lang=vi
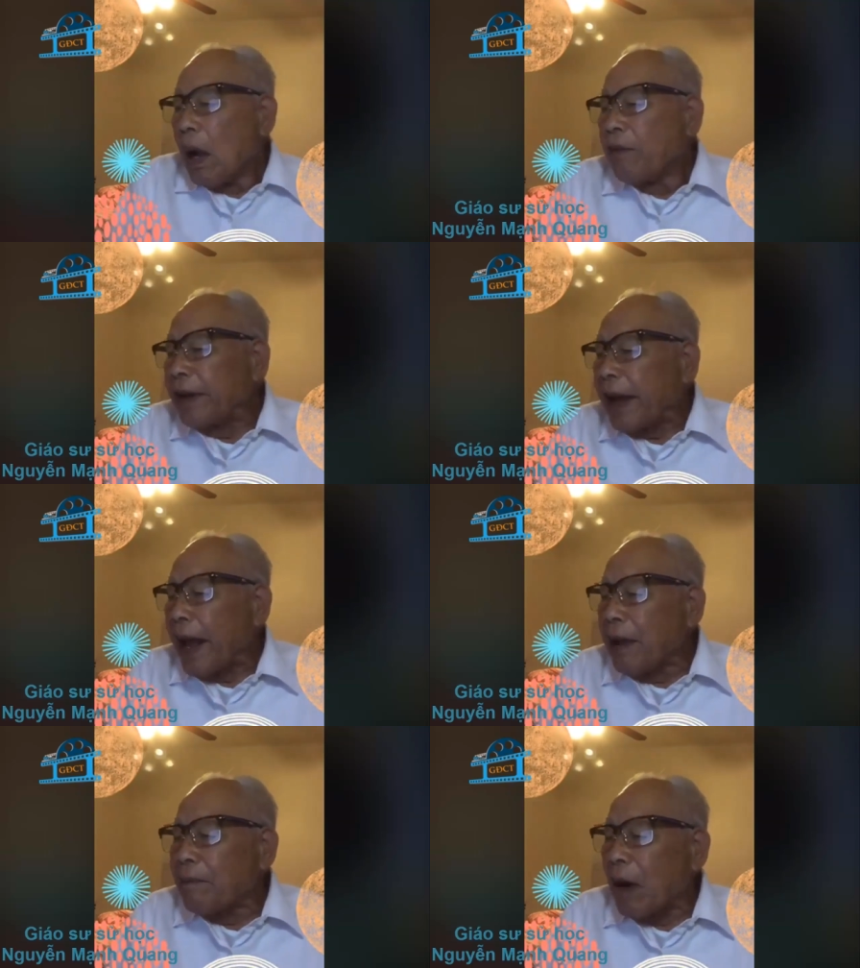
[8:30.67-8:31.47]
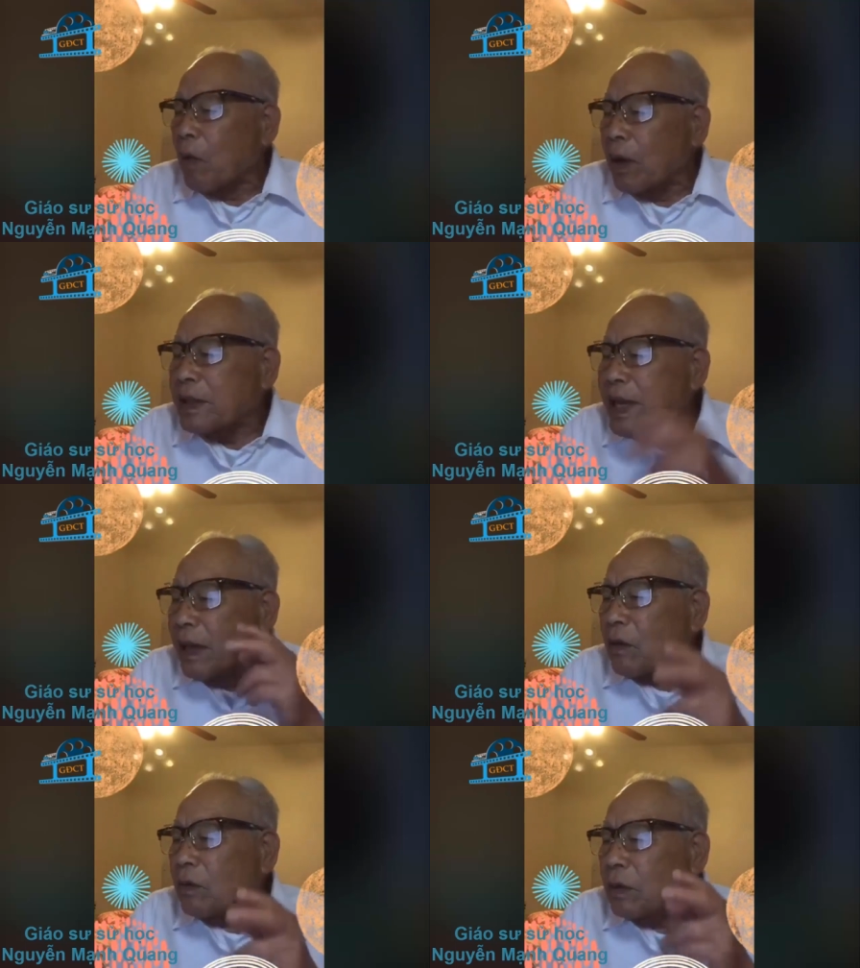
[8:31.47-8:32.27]
Vì thế mà cuộc
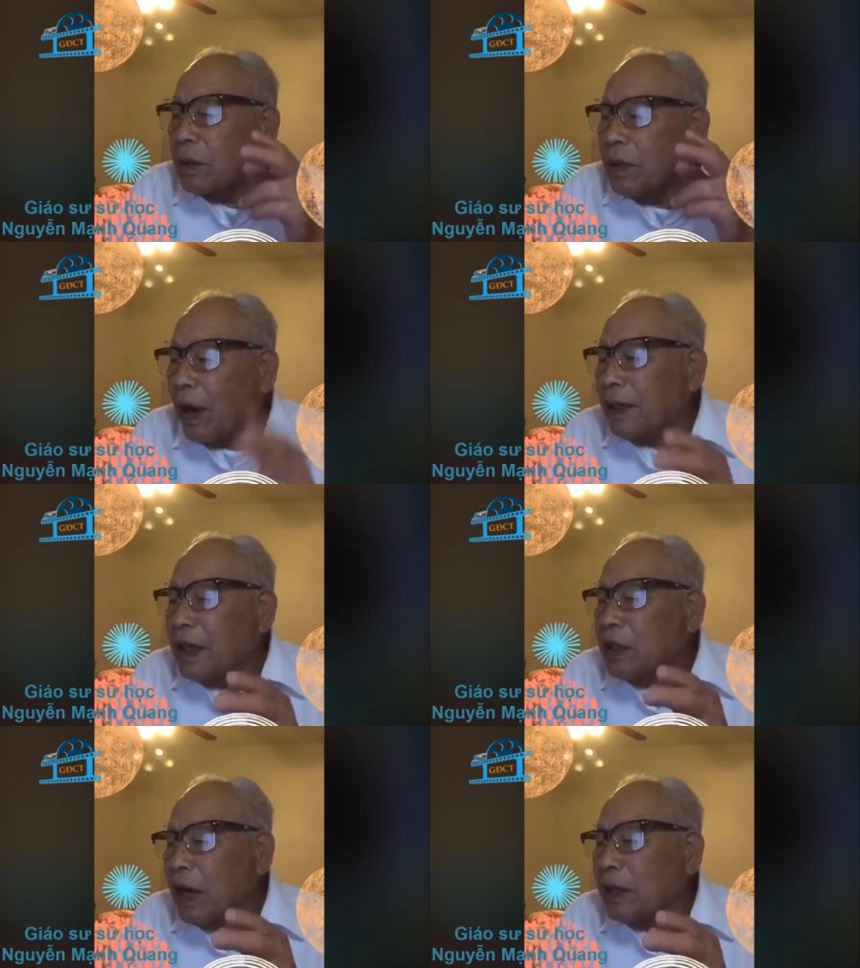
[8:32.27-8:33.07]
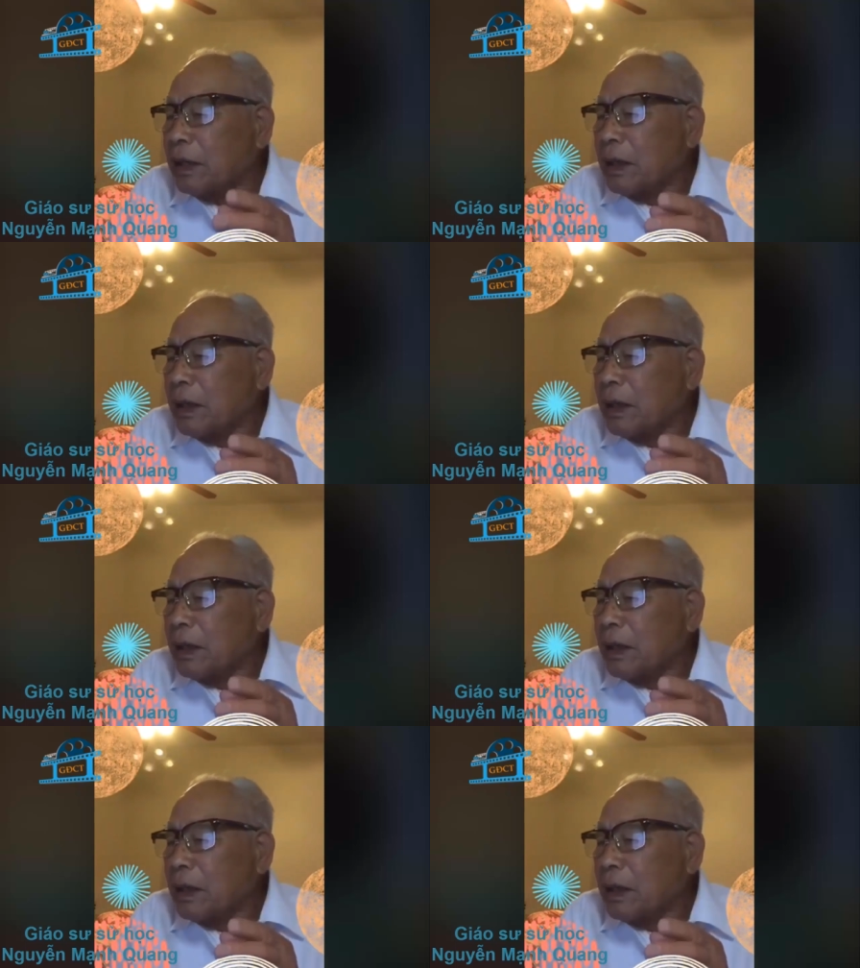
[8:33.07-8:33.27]
chiến giữa nhân dân